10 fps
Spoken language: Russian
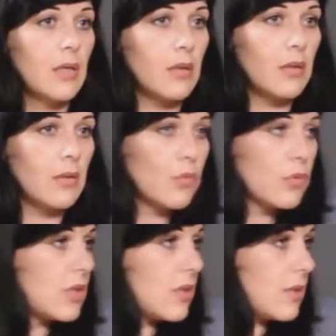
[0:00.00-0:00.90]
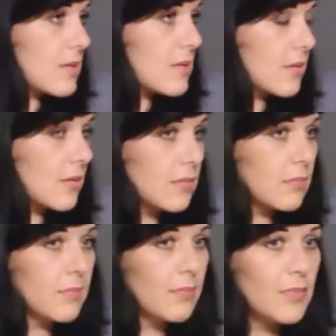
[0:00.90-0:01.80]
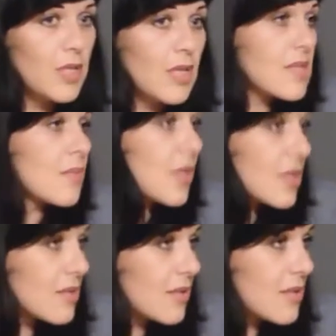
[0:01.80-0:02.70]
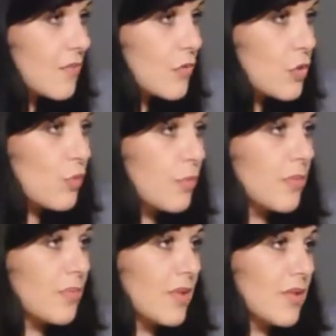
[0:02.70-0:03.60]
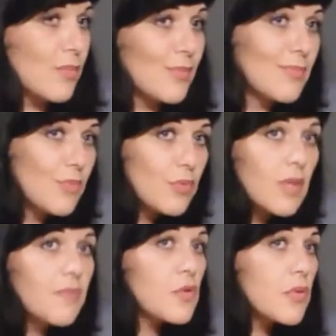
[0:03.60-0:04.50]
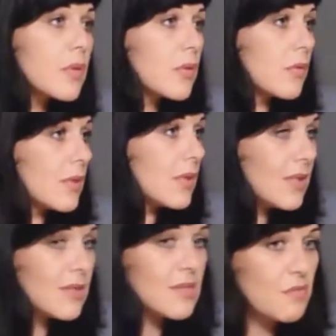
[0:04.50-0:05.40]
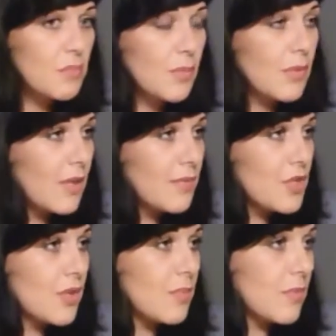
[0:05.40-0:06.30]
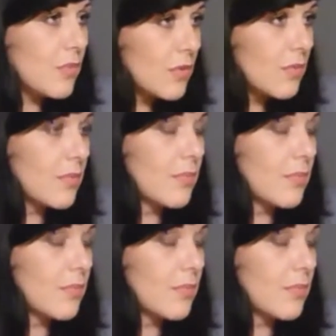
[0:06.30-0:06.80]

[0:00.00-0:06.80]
Э, от Донецка. Я сама родилась в Изюме, поэтому ну, там все родное. Я с двумя малявочками вот